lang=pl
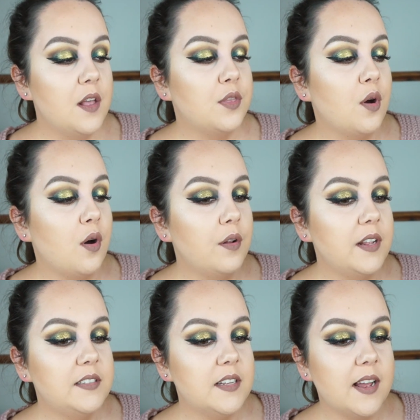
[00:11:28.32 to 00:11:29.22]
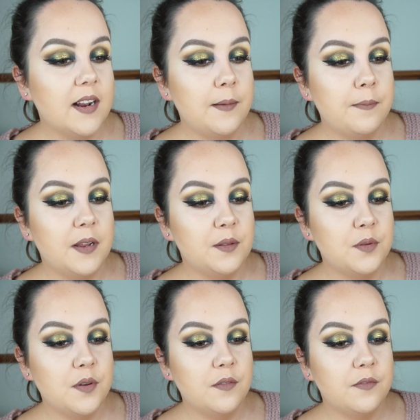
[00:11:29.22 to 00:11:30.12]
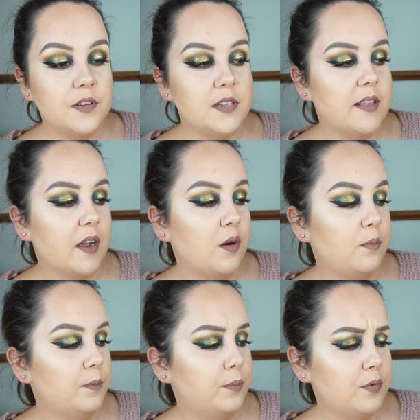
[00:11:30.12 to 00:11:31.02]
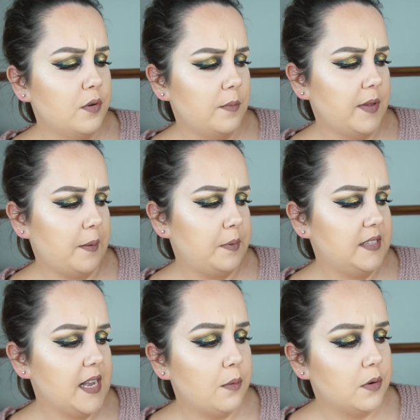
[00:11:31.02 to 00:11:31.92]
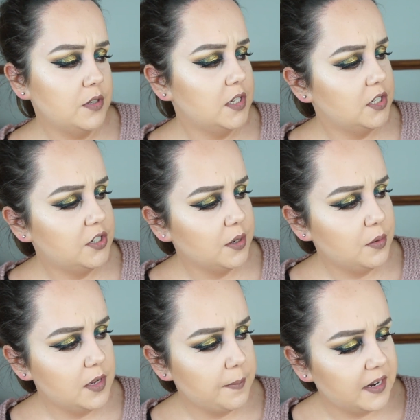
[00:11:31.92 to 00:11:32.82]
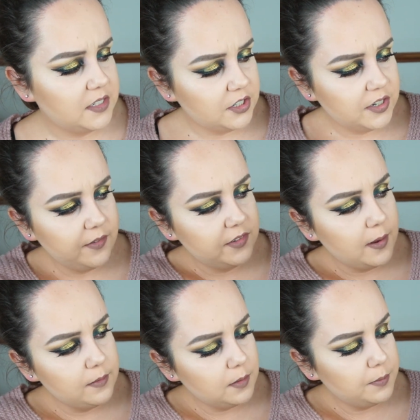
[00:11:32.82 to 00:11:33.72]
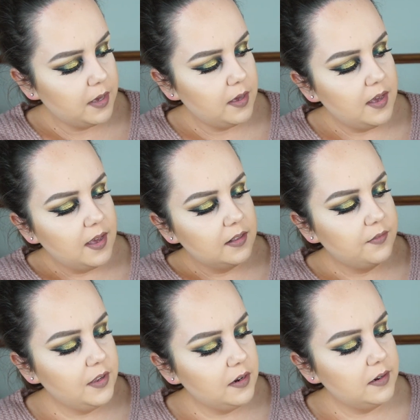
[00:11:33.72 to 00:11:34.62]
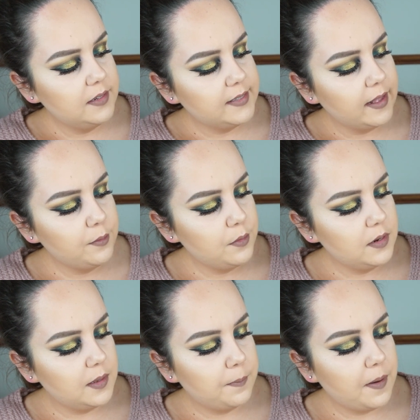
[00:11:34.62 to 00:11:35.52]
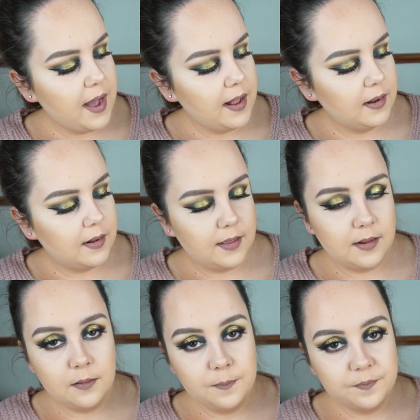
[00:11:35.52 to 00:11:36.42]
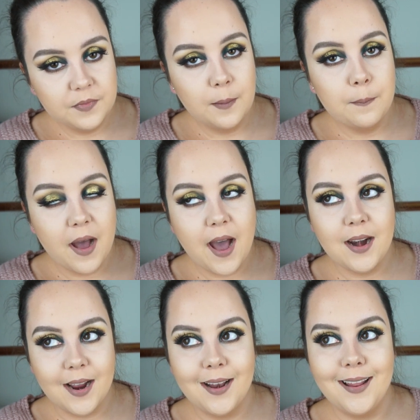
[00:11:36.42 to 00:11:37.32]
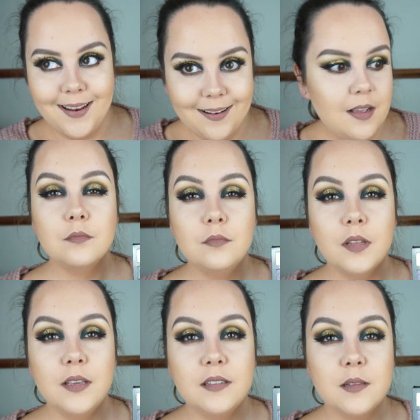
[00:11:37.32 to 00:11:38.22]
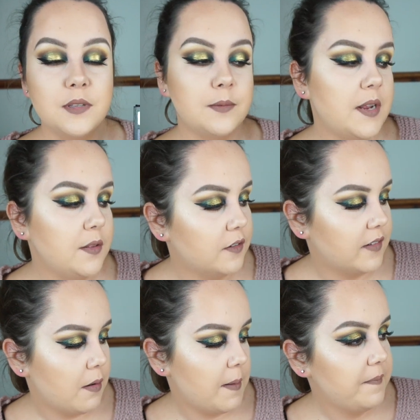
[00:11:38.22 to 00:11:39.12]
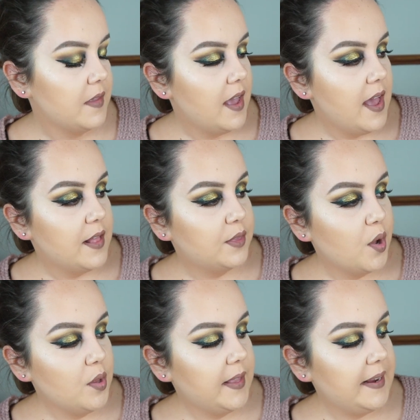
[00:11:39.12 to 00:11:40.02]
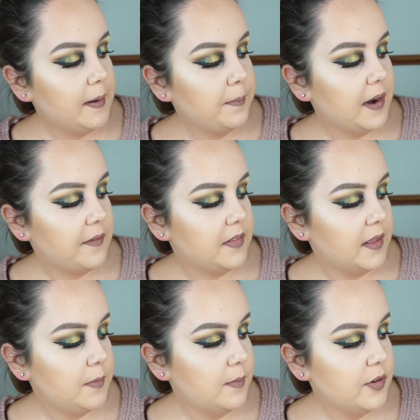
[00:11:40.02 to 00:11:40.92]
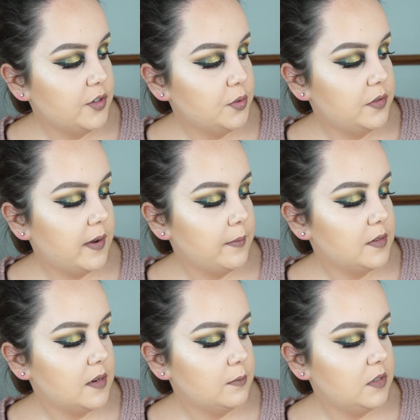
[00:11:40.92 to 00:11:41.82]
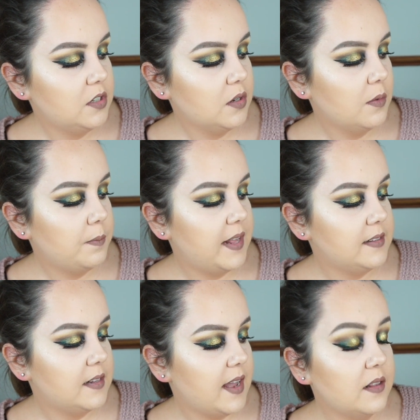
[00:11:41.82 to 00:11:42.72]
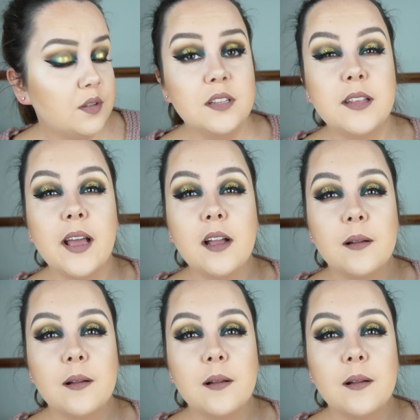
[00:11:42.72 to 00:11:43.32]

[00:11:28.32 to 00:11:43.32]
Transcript: to one się nagle blendują w taką burą jakby całość i szczególnie patrzcie, że ja wzięłam sobie Sphere, Saturn i Parallel, Parallel je sobie zblendowałam to tak naprawdę, mimo że używałam coraz mniejszego pędzla, to i tak